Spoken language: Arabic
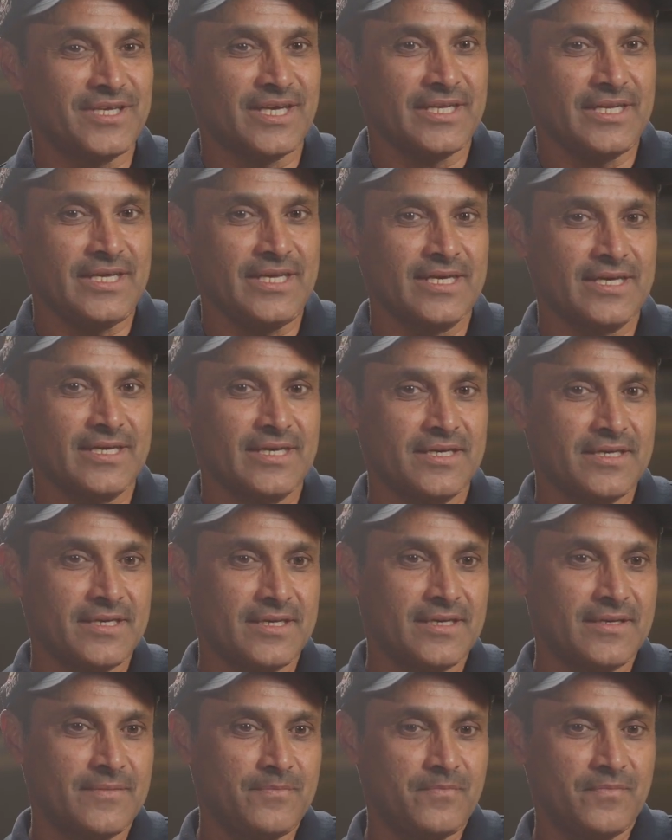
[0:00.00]
يعني
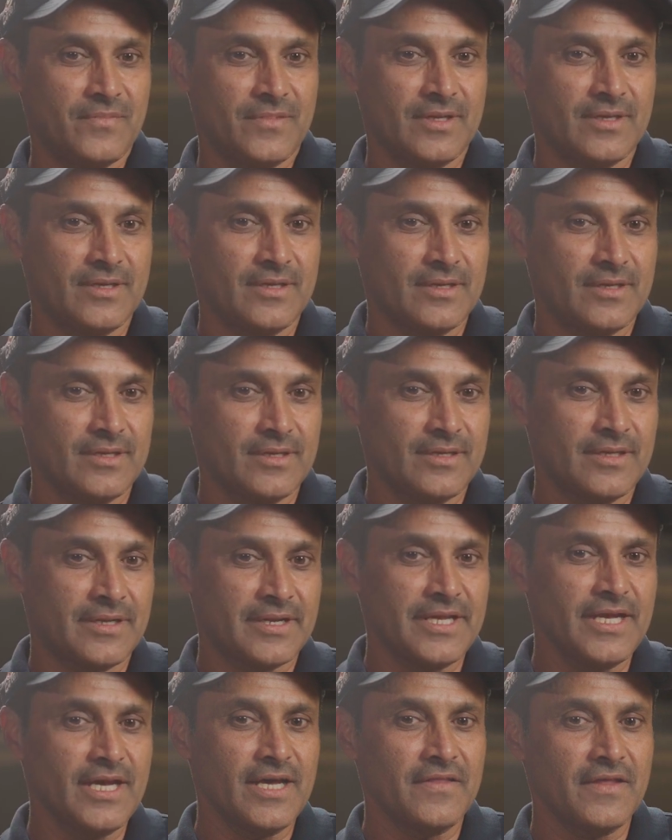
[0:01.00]
آه،
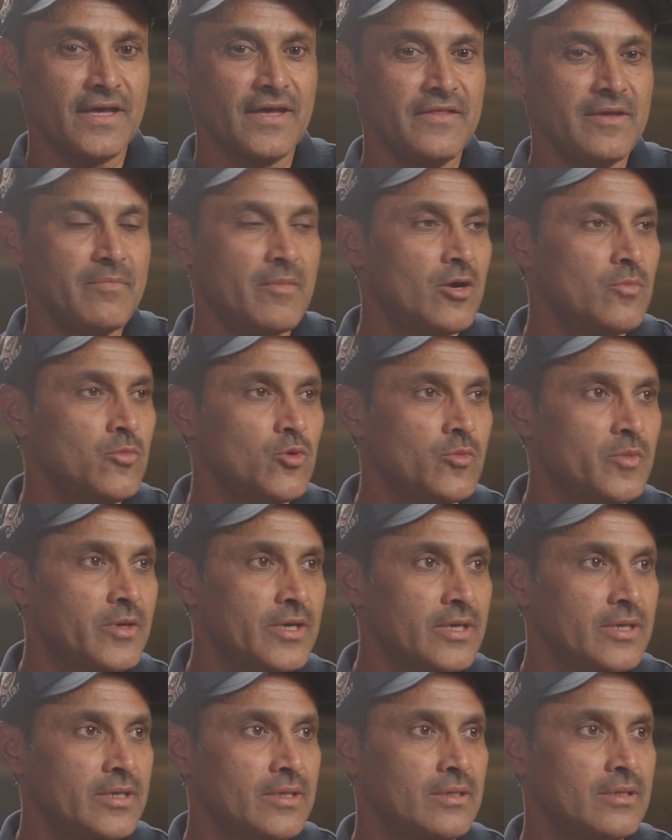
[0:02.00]
الرياضه هذه
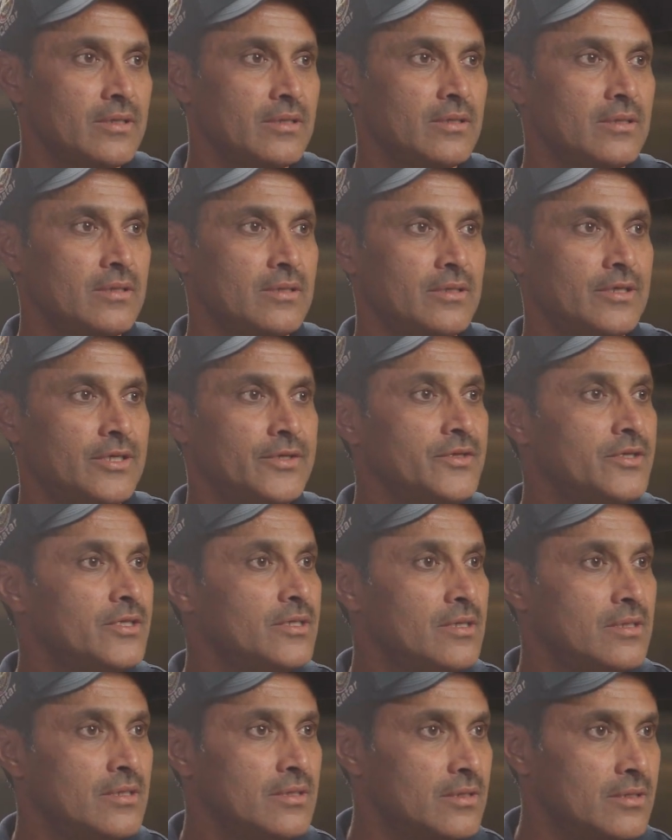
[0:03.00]
محبوبه آه، عند
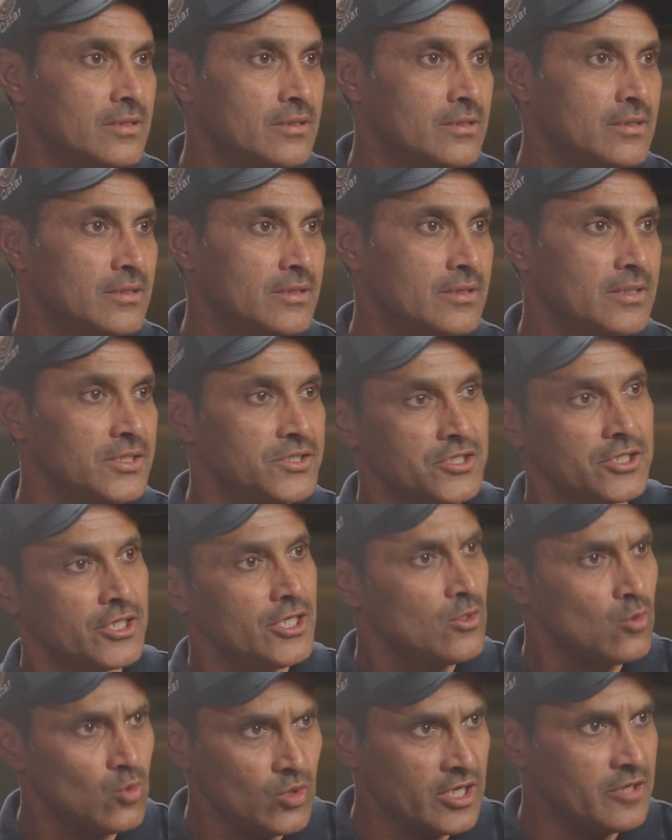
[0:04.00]
آه،
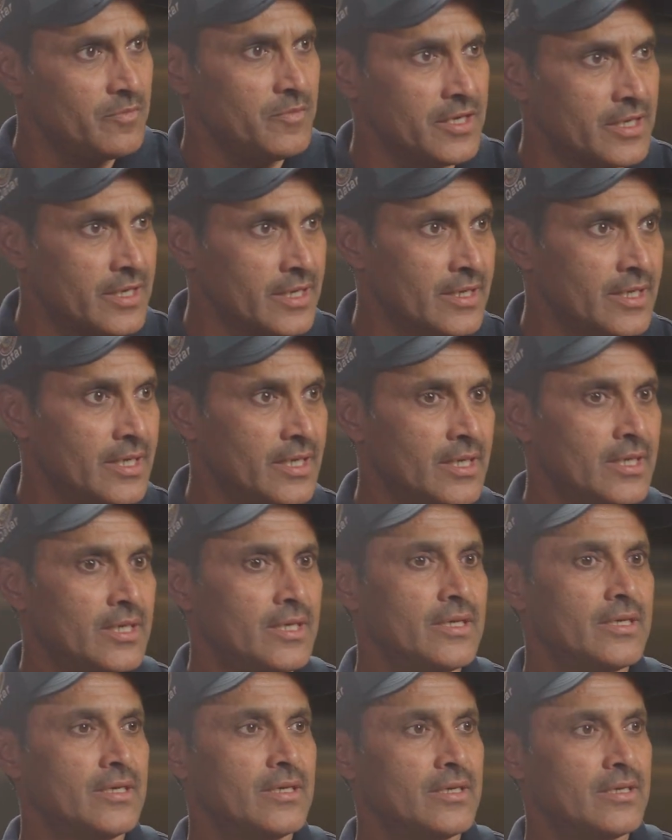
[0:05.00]
الصغير والكبير
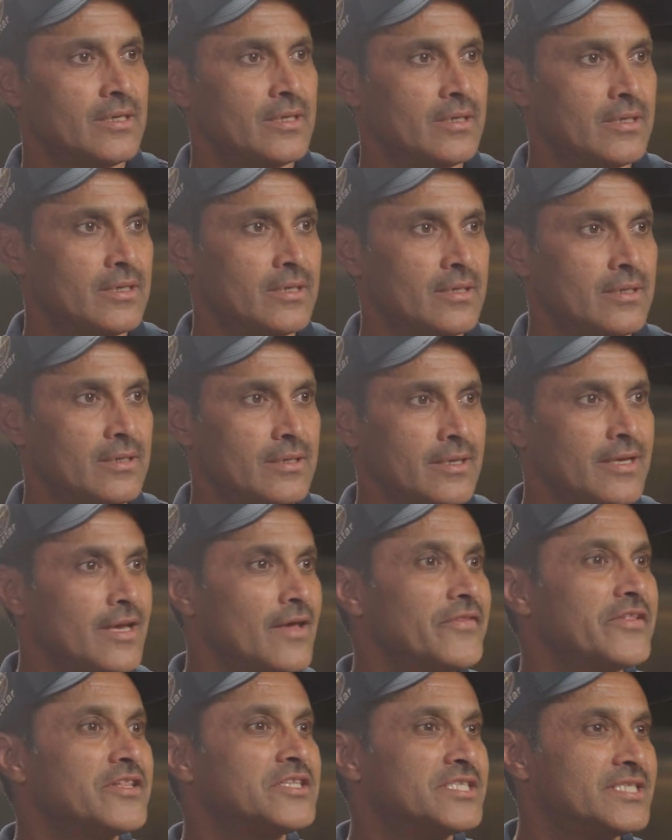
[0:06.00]

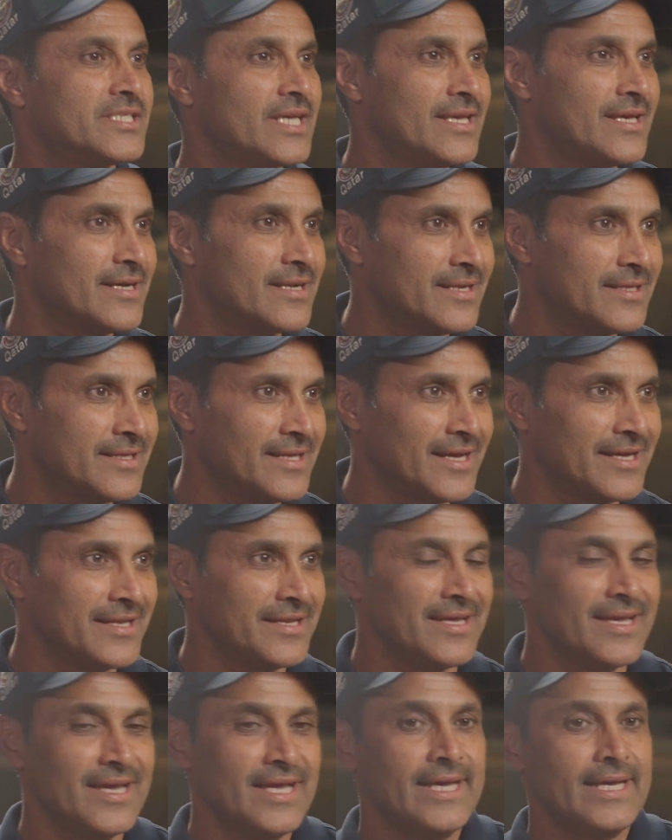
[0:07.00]
رياضه السيارات
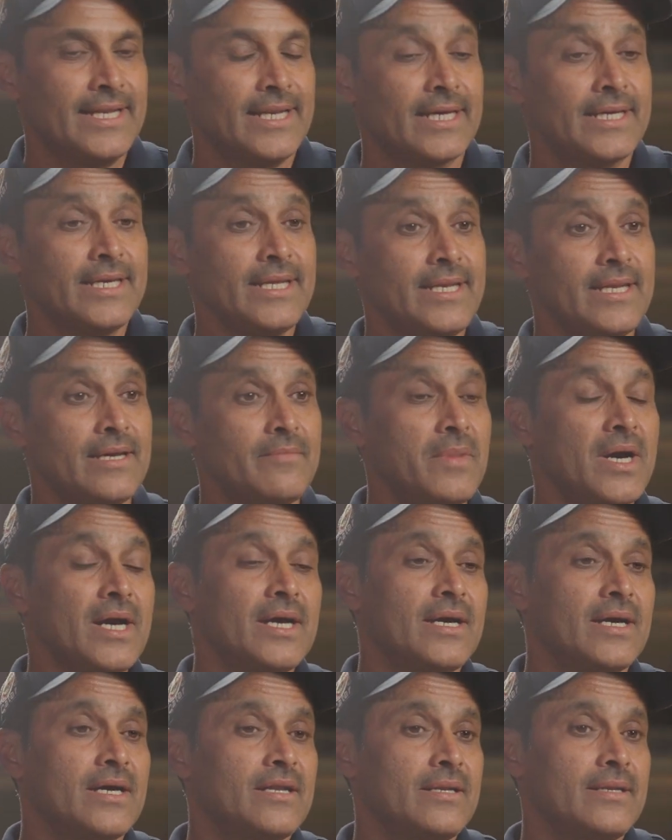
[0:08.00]
يعني لكن ما
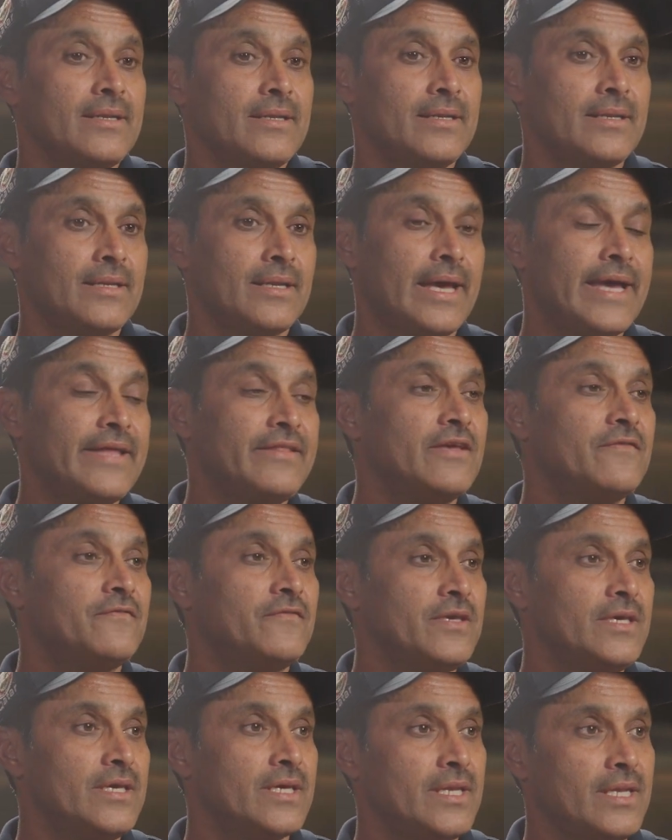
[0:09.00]
كان
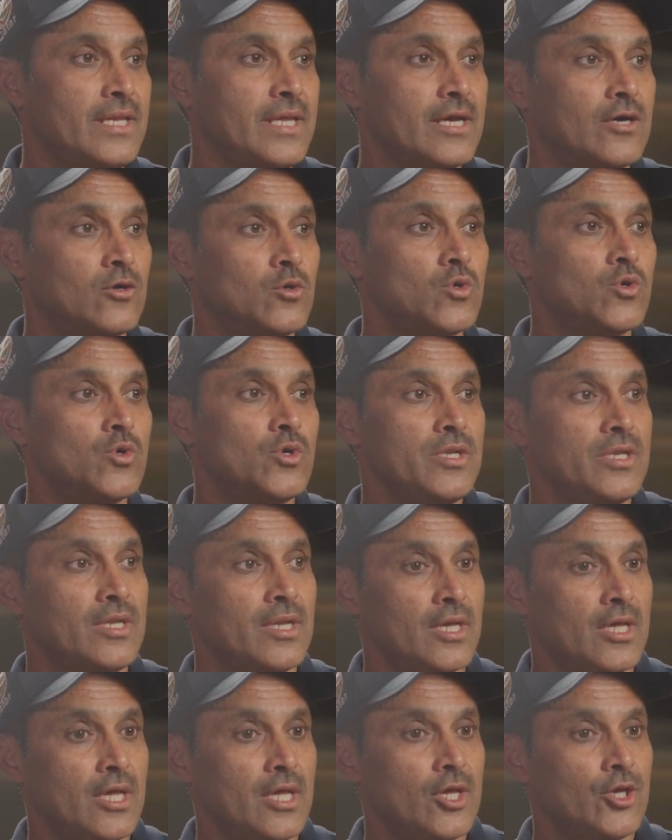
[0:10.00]
هدفي اني اكون
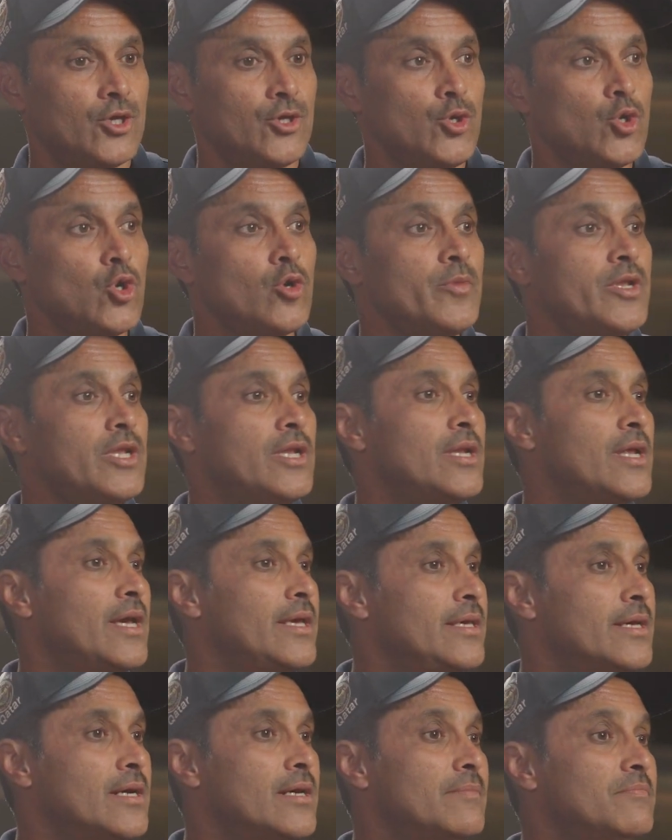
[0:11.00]
بطل يوم من
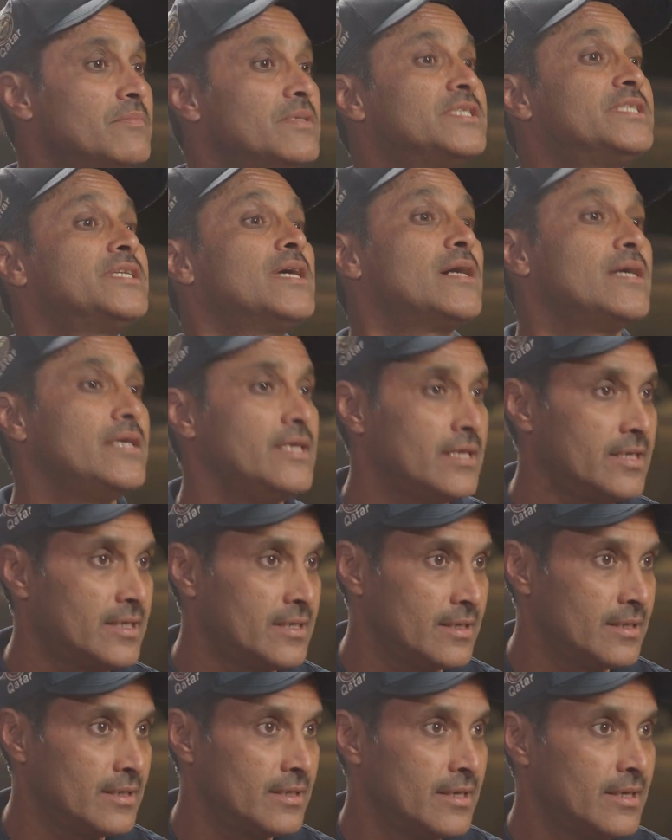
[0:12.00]
الايام سايق
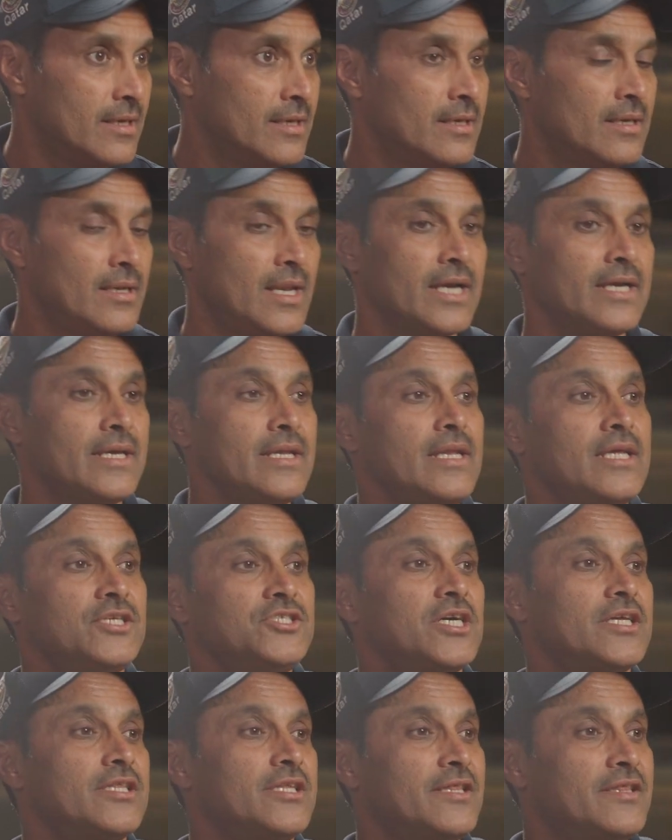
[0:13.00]
لكن
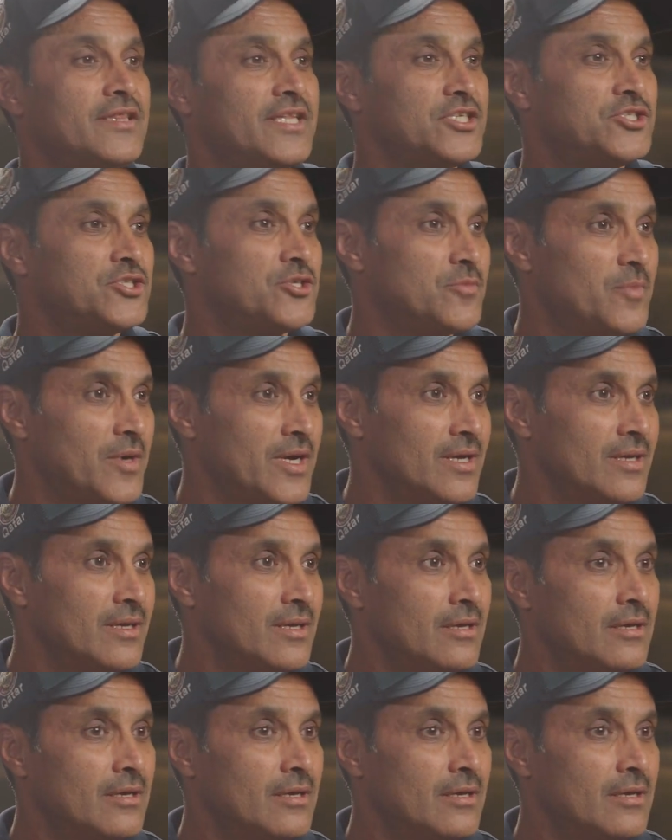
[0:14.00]
جات التجربه